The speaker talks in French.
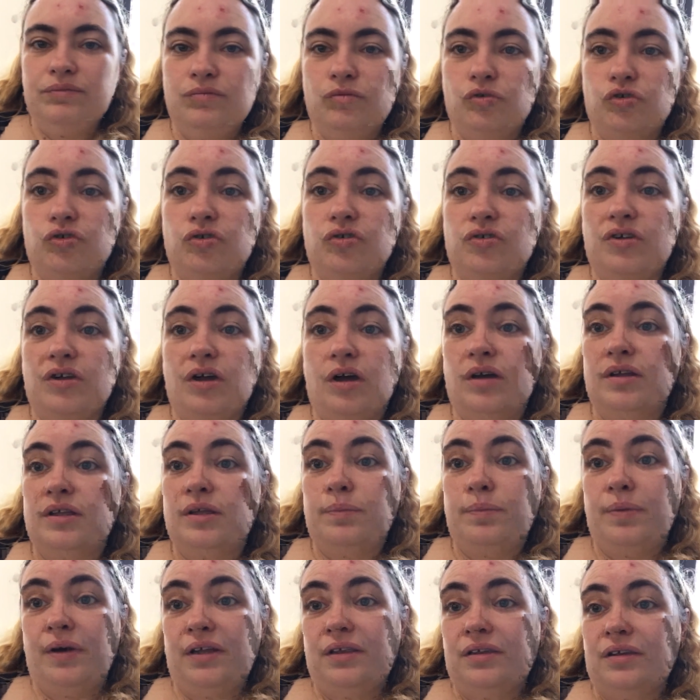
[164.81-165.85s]
Bon, ce sera
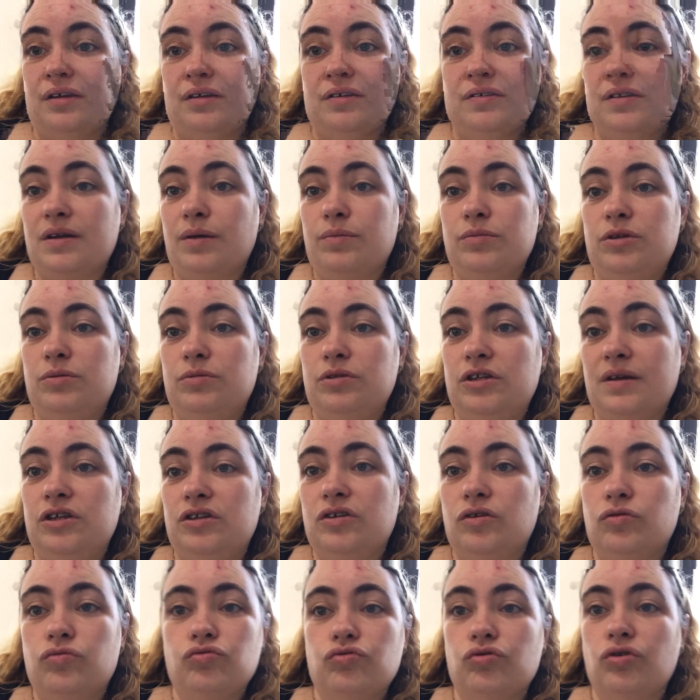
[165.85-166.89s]
des pâtes, hein. le samedi midi,
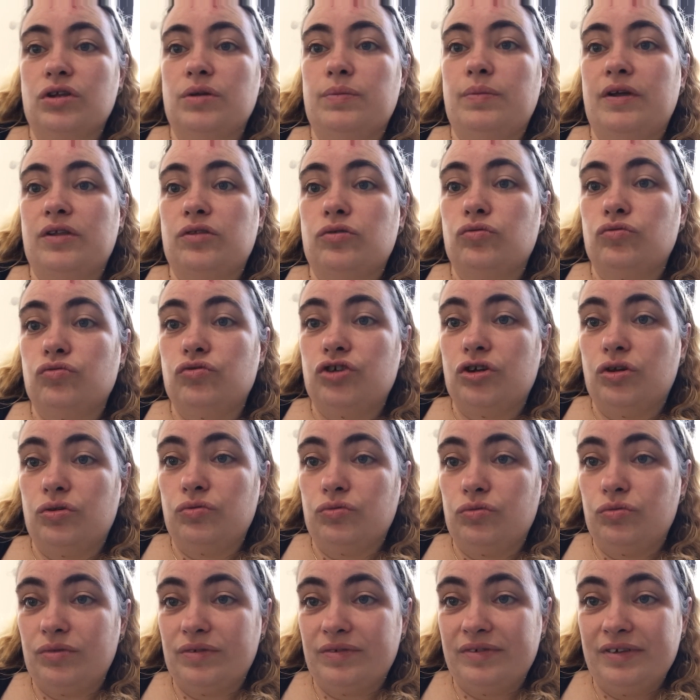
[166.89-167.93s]
c'est toujours des pâtes nous, chez nous.